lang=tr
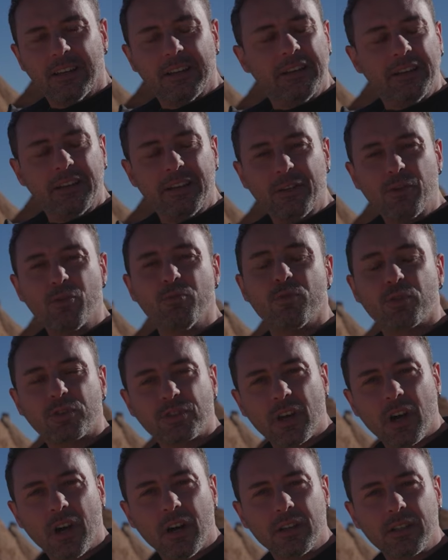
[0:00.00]
e,
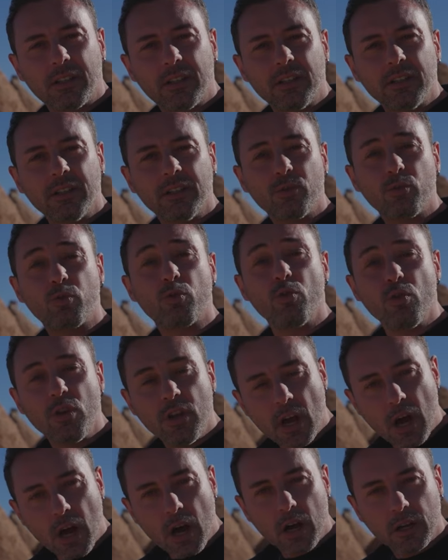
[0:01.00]
yumurta akı,
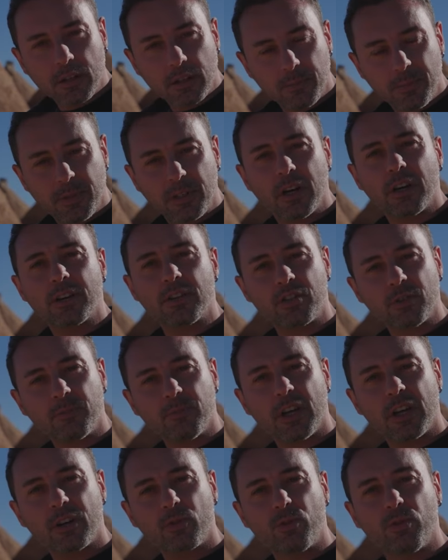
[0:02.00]
gül yağı gibi
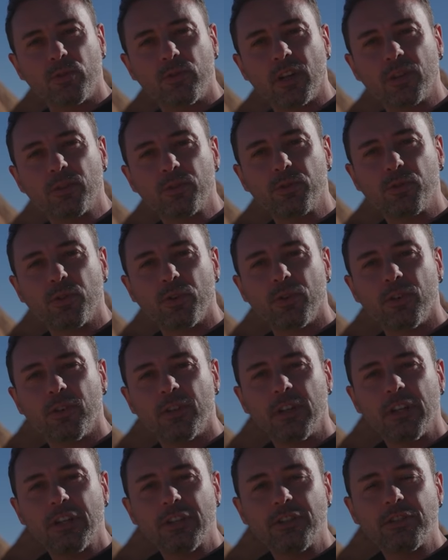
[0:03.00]
karışımlar kullanılıyor.
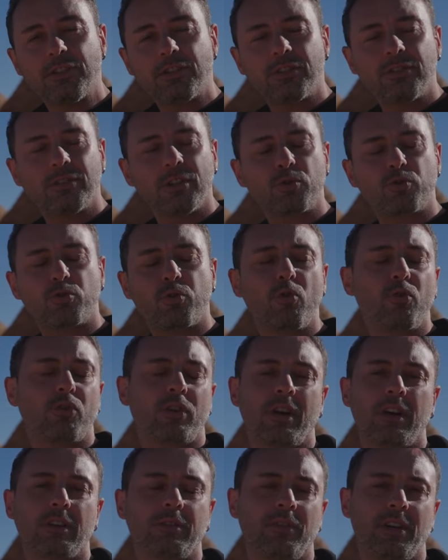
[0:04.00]
İçinde çok
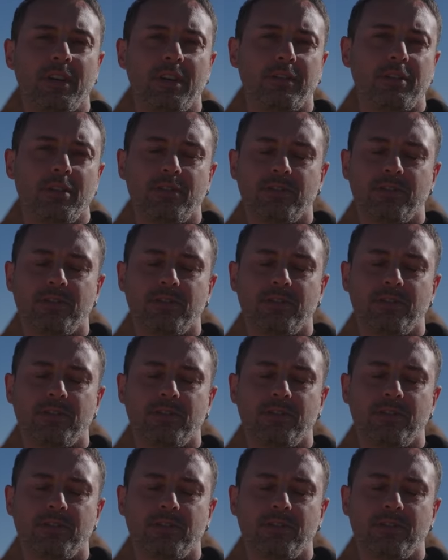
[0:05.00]
rahat vakit